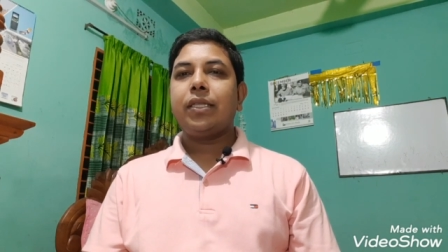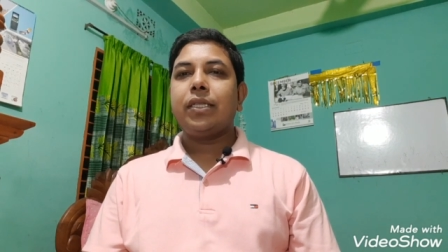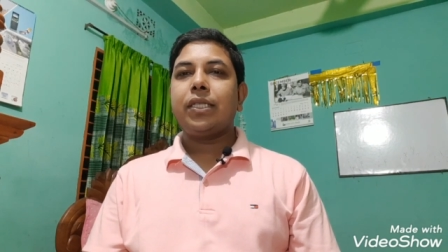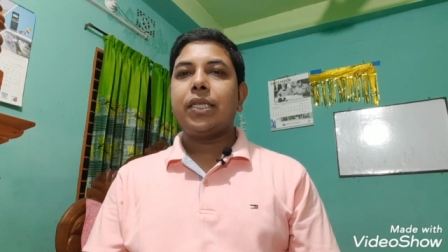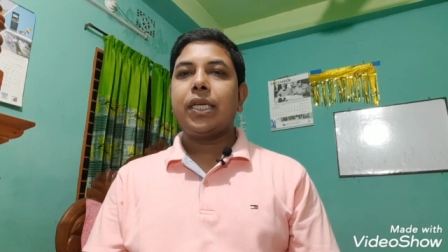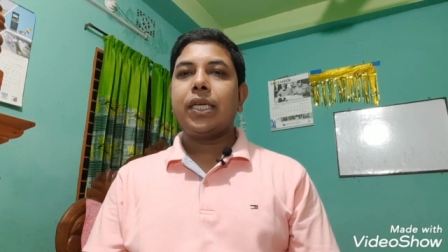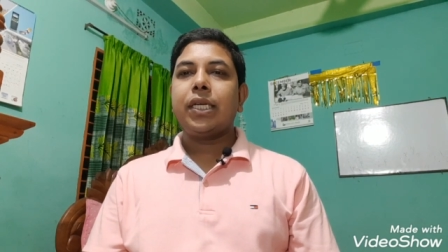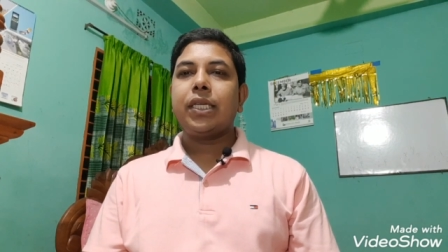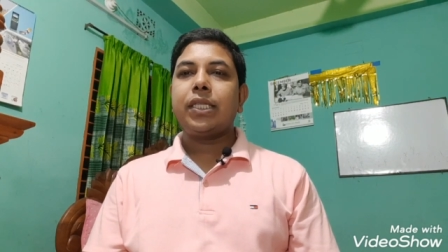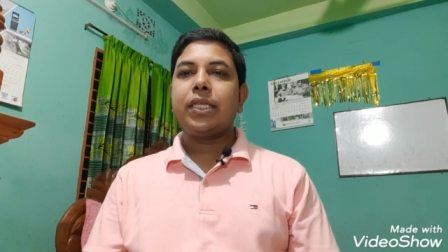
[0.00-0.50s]

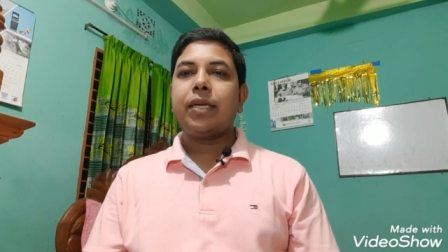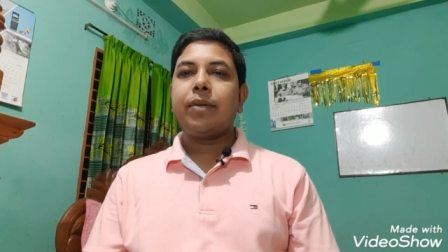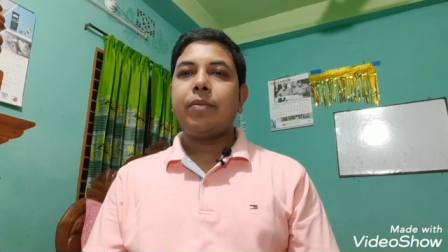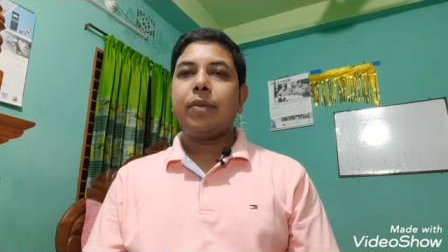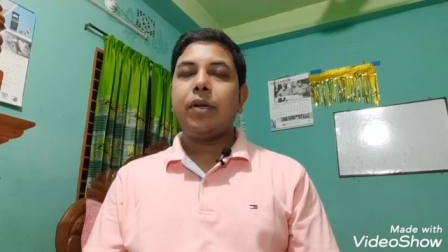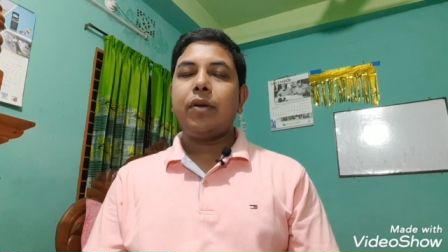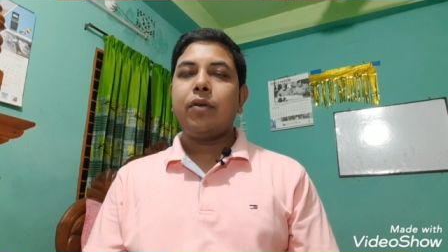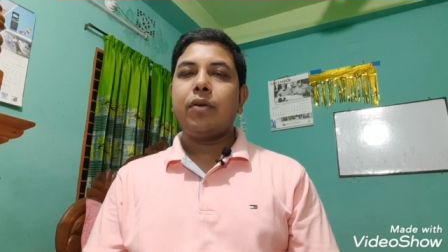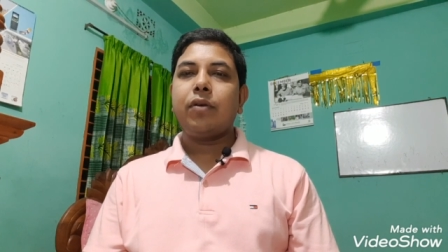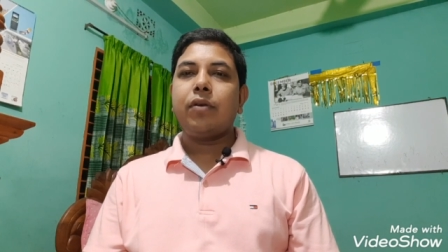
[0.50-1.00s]
সেক্ষেত্রে
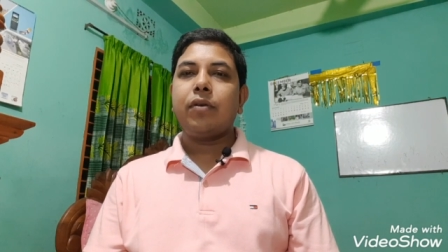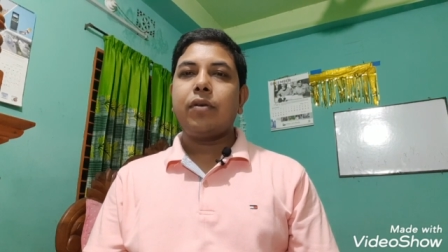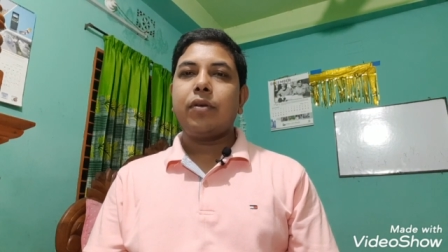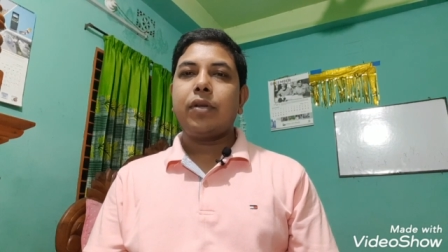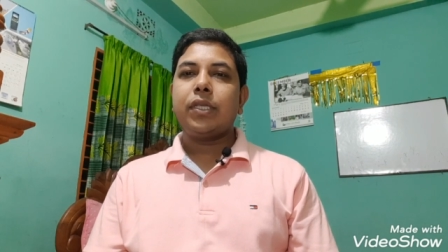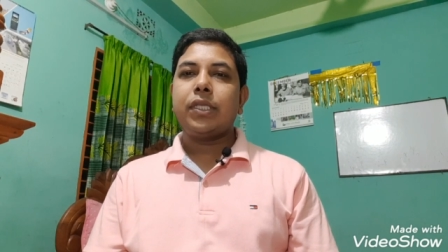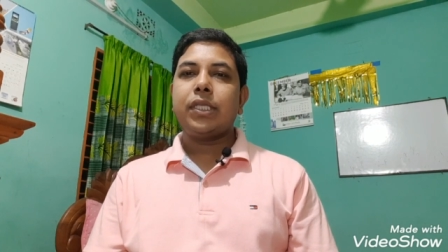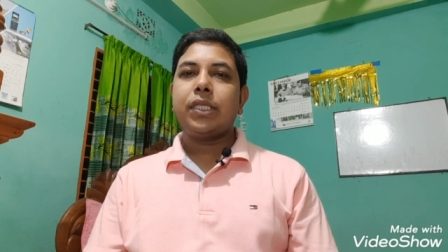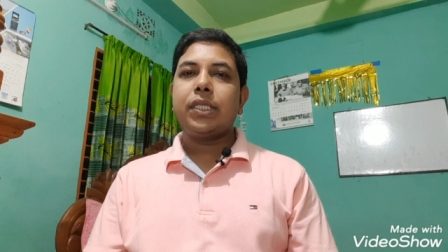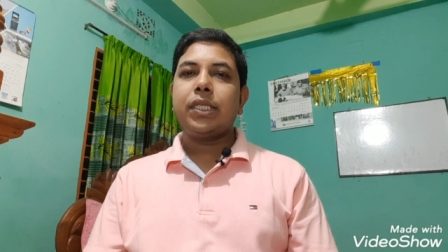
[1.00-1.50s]
আমরা লক্ষ্য
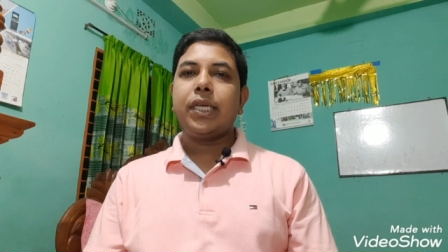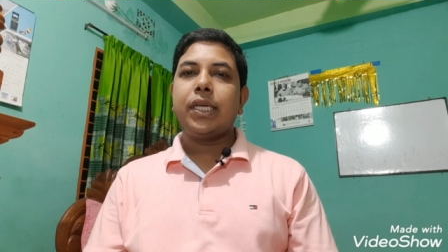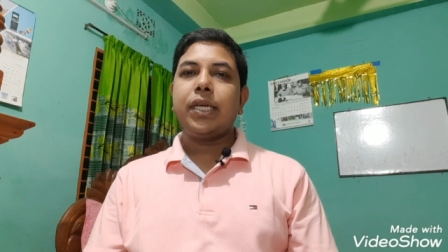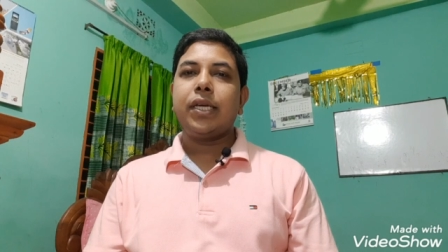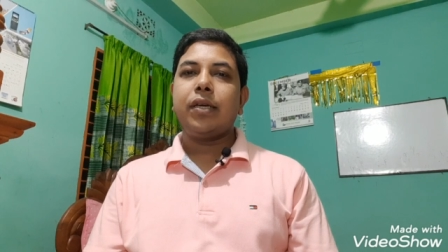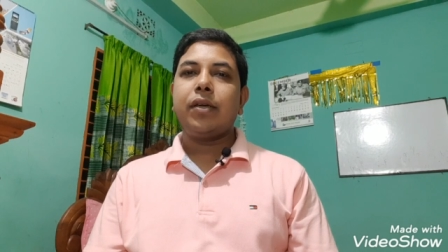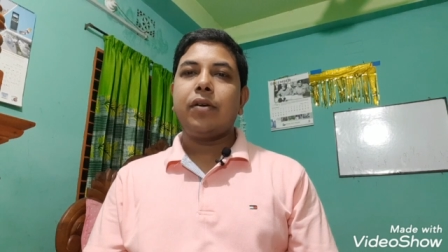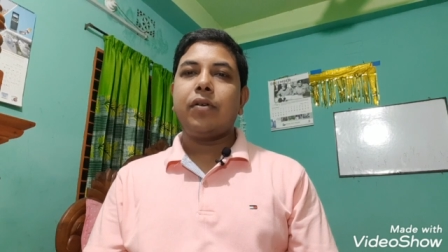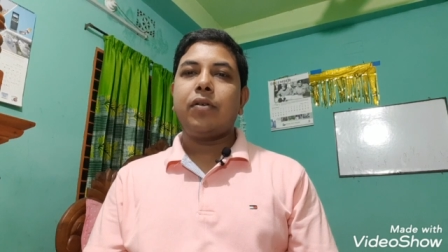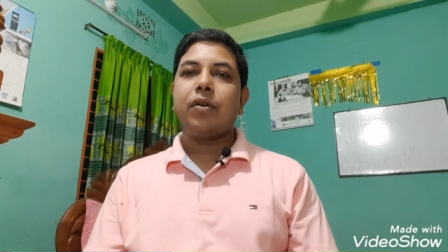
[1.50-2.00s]
করেছি যে
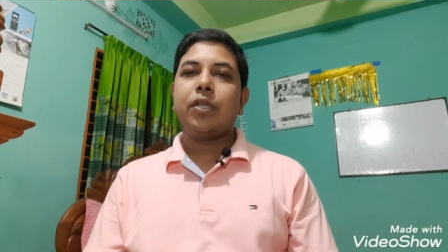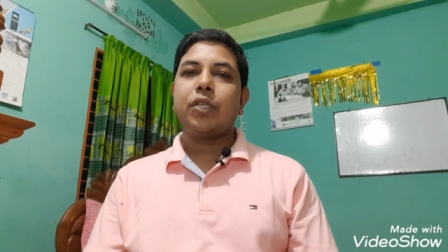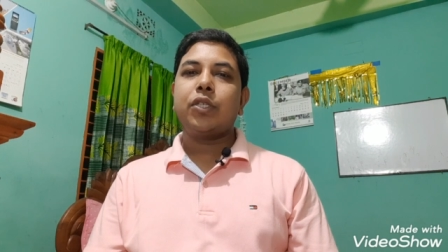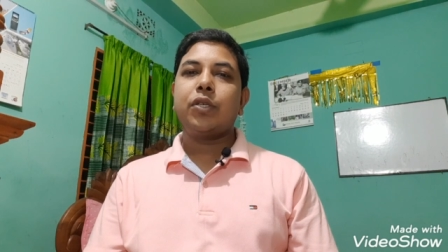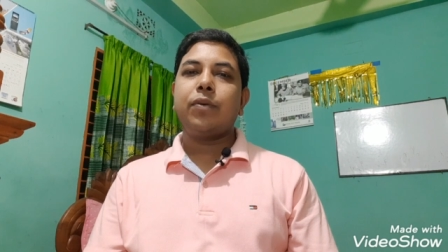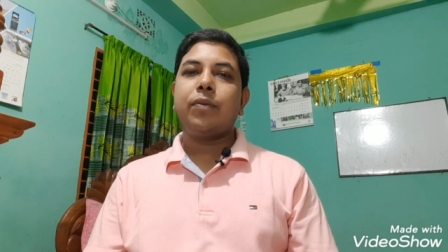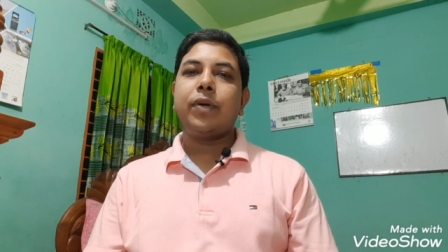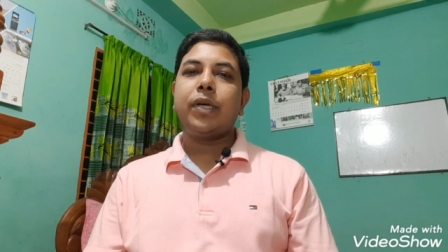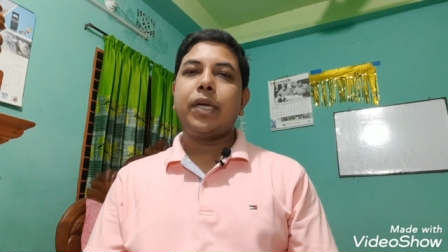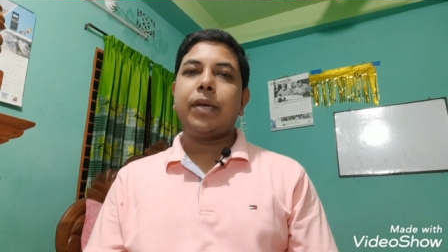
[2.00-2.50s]
অনেক
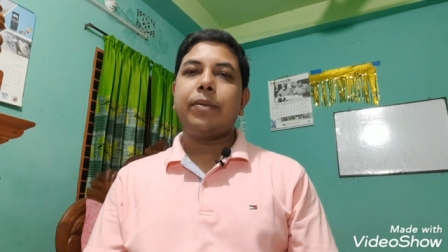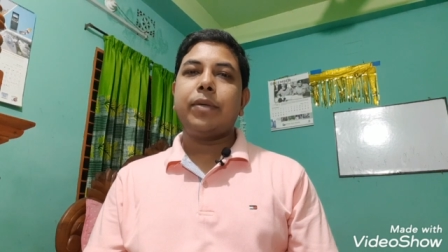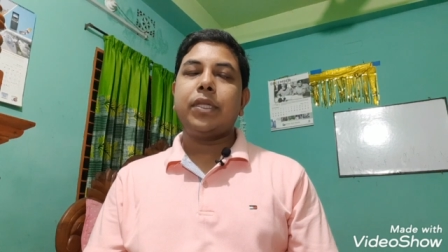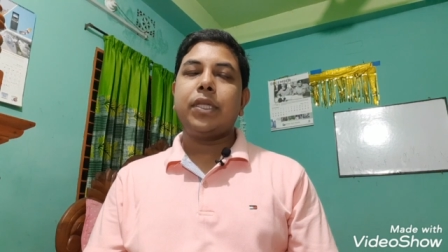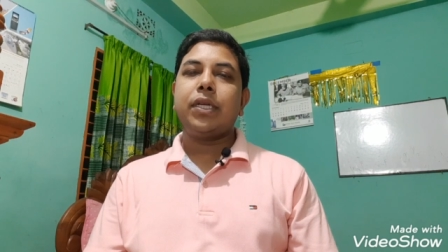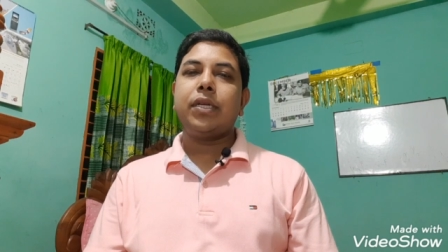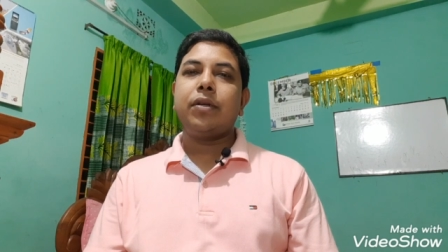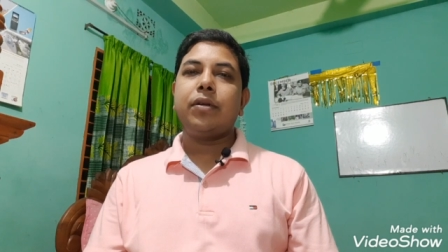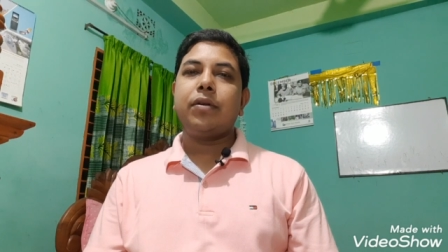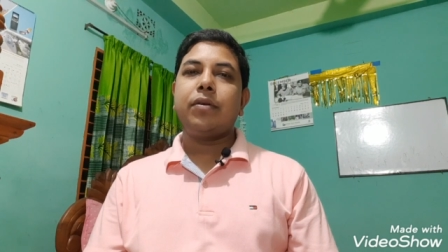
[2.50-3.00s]
সময়
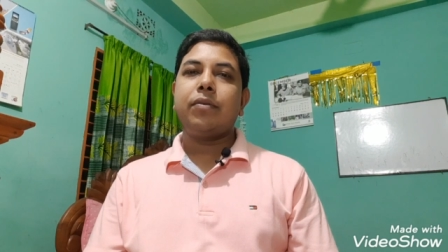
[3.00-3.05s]
আমাদের